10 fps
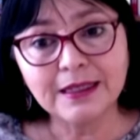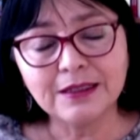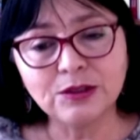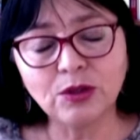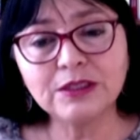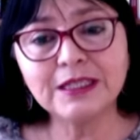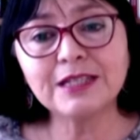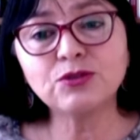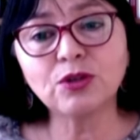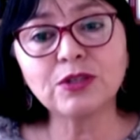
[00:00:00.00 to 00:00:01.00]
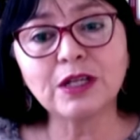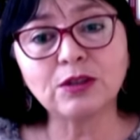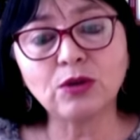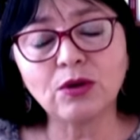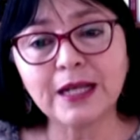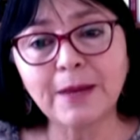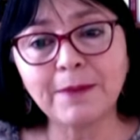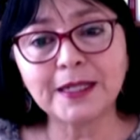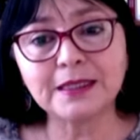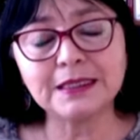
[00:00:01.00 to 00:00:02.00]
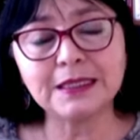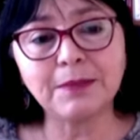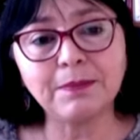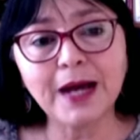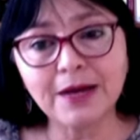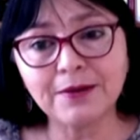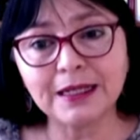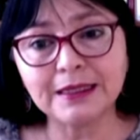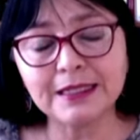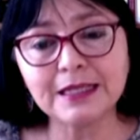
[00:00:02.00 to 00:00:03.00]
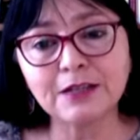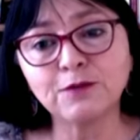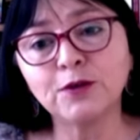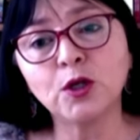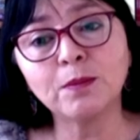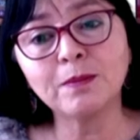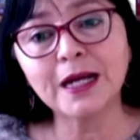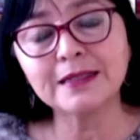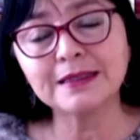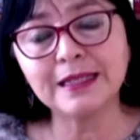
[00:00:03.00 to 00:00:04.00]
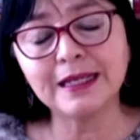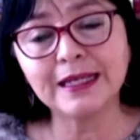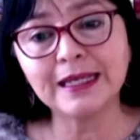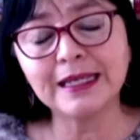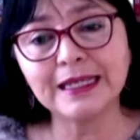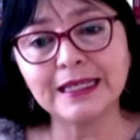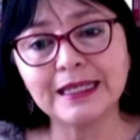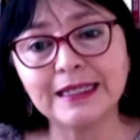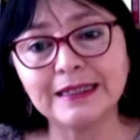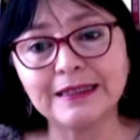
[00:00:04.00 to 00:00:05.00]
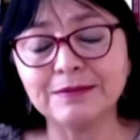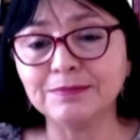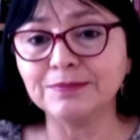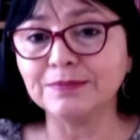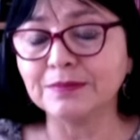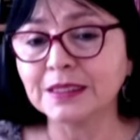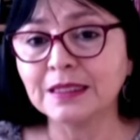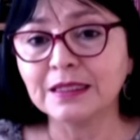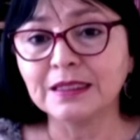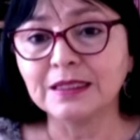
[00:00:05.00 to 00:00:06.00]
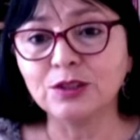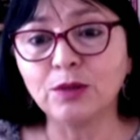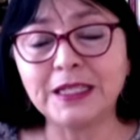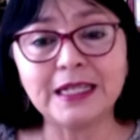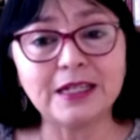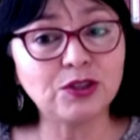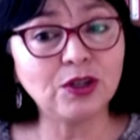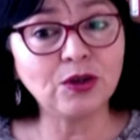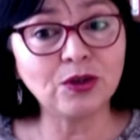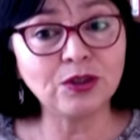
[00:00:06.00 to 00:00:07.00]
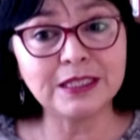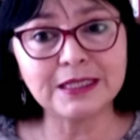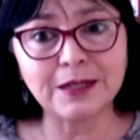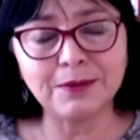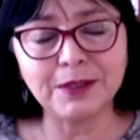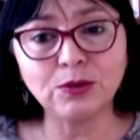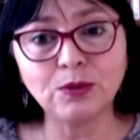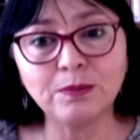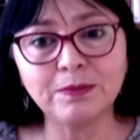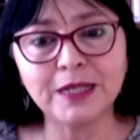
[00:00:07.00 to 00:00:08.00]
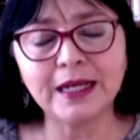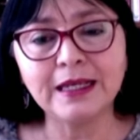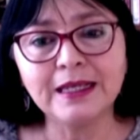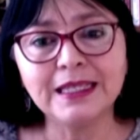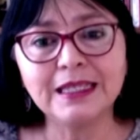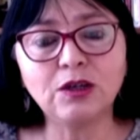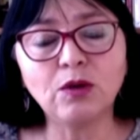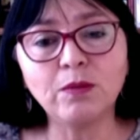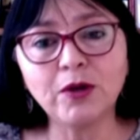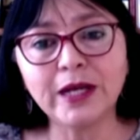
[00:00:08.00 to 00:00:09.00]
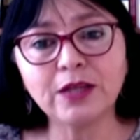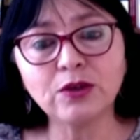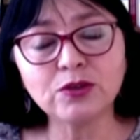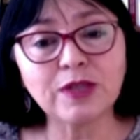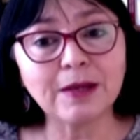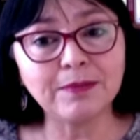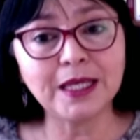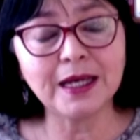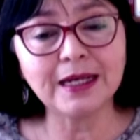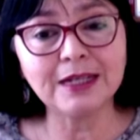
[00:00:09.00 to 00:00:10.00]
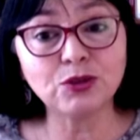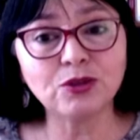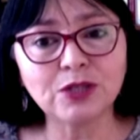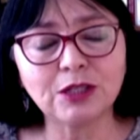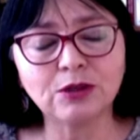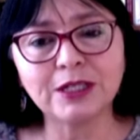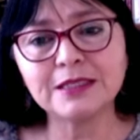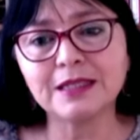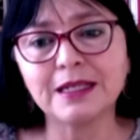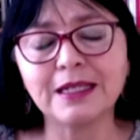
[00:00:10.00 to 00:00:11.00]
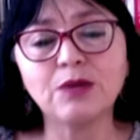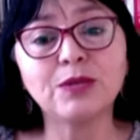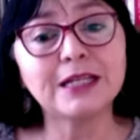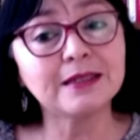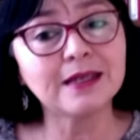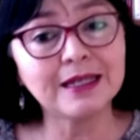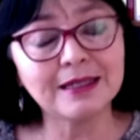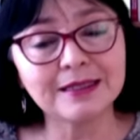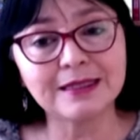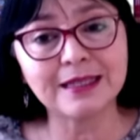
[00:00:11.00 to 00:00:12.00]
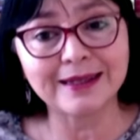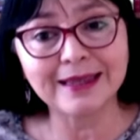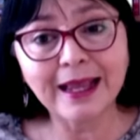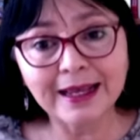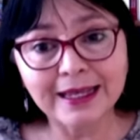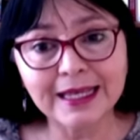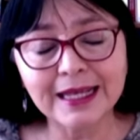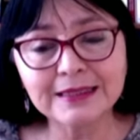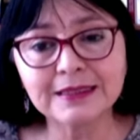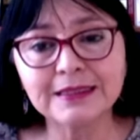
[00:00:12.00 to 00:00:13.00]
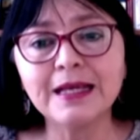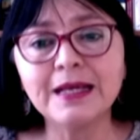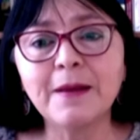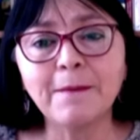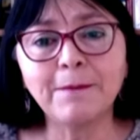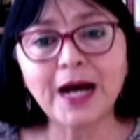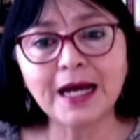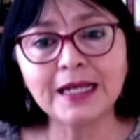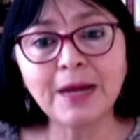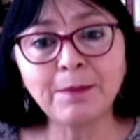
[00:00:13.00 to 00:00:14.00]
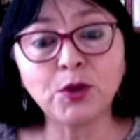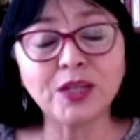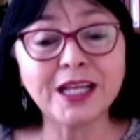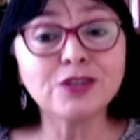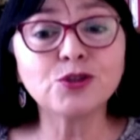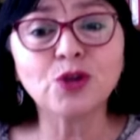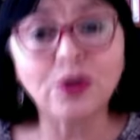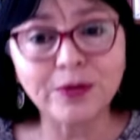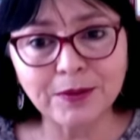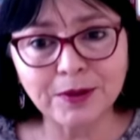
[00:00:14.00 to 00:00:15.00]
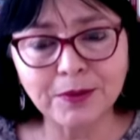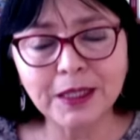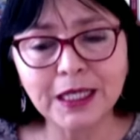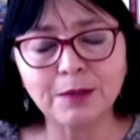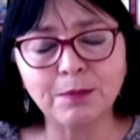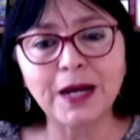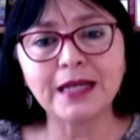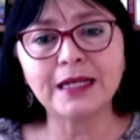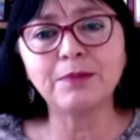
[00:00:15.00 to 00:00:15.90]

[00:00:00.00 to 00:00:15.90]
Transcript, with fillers: donde estos sectores participaban de esas formas de eh, dominación, de servidumbre, y cómo ellos también, estos sectores tenían una serie de estrategias para poder sobrevivir, para